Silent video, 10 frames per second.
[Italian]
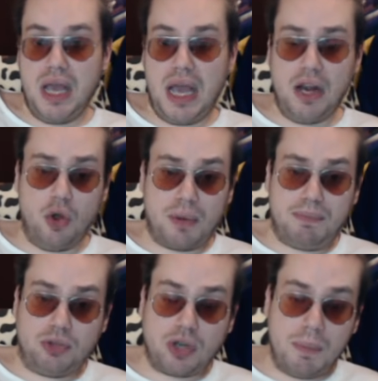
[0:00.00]
Allora,
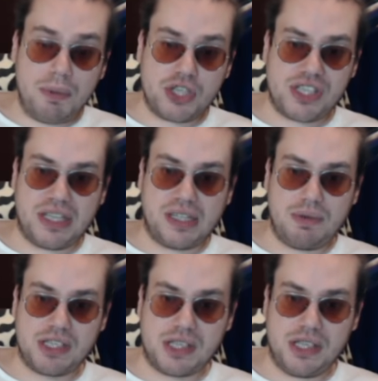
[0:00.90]
purtroppo c'è stata
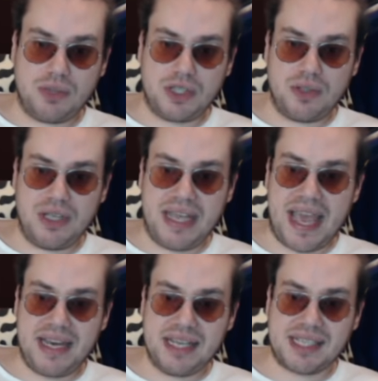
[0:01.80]
questa situazione di
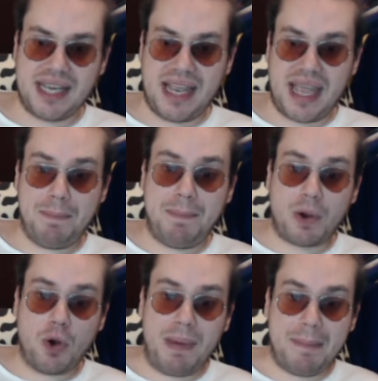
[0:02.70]
Eriksen che
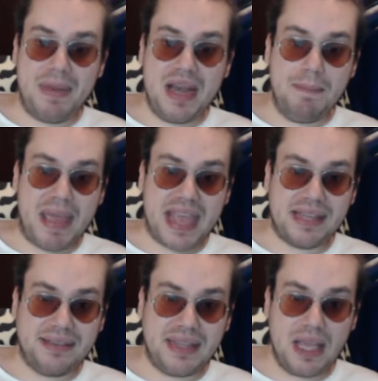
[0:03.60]

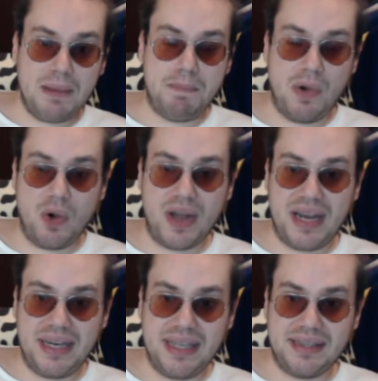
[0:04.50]
probabilmente impone
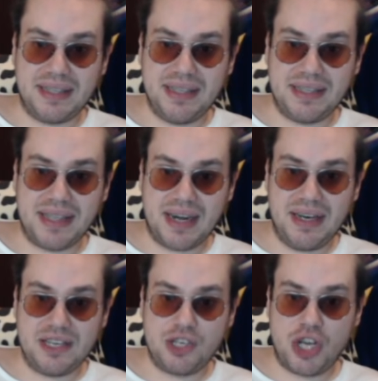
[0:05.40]
all'Inter di andare
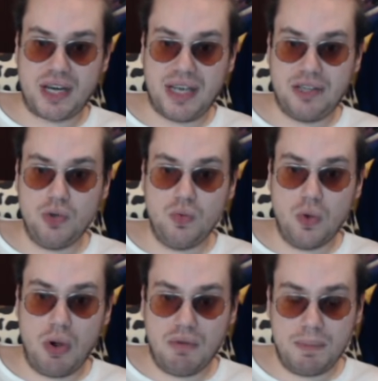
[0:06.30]
alla ricerca di un
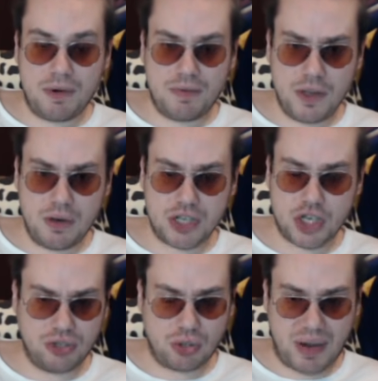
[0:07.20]
nuovo profilo a
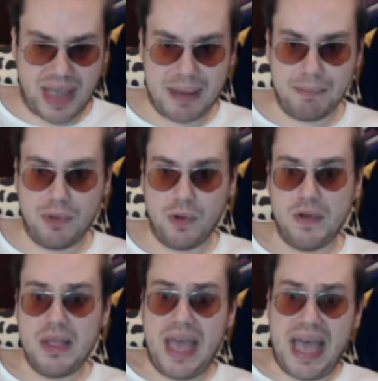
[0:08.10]
centrocampo.
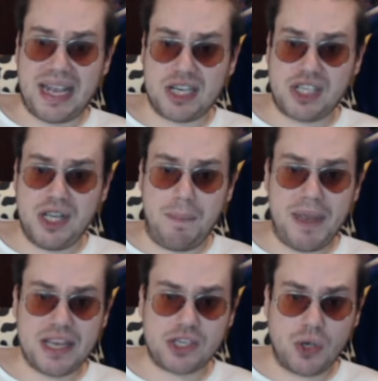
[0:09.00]
Anche se io
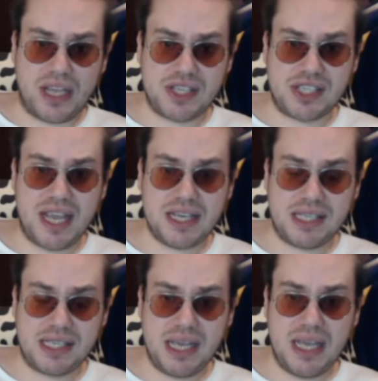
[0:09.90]
penso che
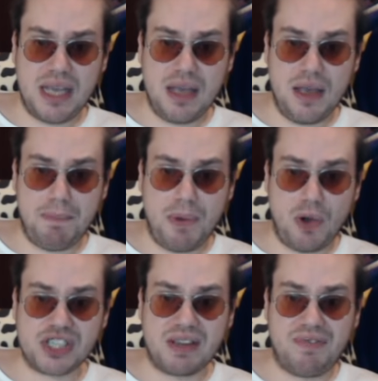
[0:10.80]
Sensi eh,
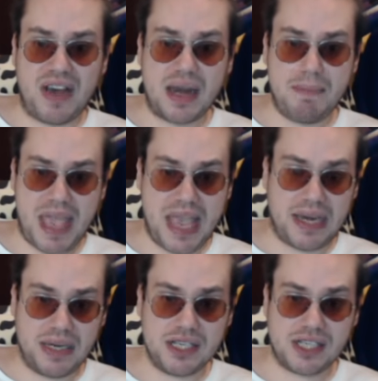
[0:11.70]
possa fare
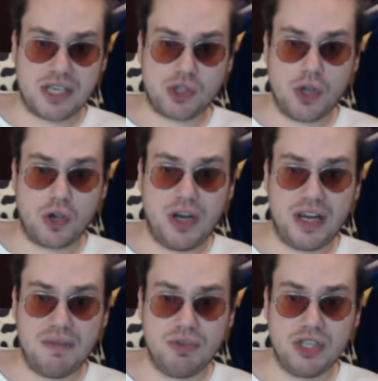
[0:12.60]
bene, nel senso io con
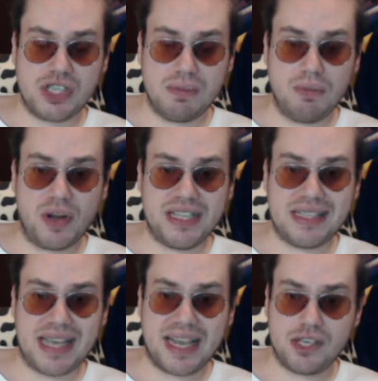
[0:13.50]
l'arrivo di Simone
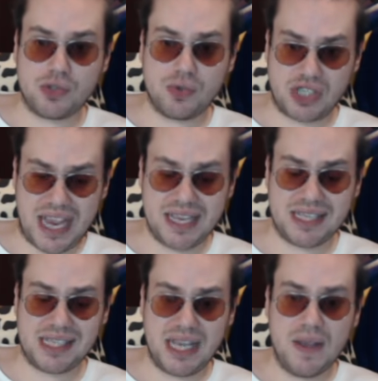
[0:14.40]
Inzaghi su
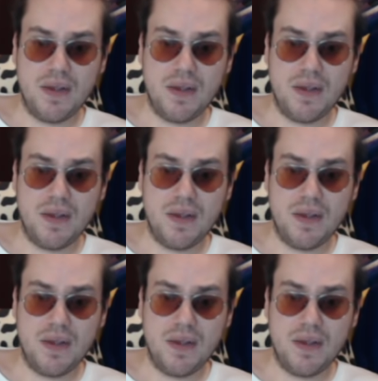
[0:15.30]
Sensi